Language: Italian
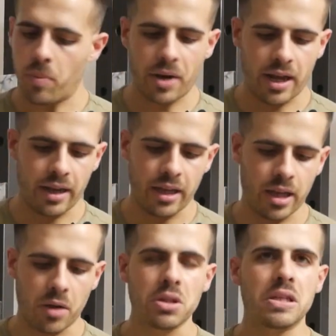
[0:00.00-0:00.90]
comprare
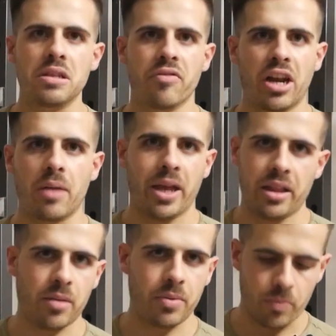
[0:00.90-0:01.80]
in qualsiasi
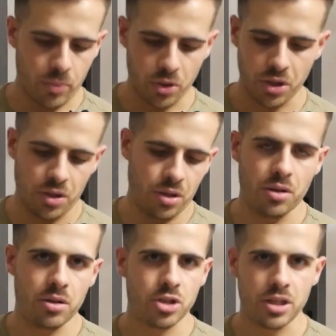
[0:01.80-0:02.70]
ferramenta per
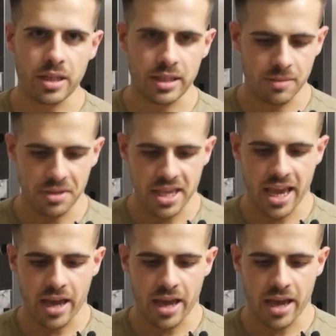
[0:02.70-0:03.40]
pochi centesimi di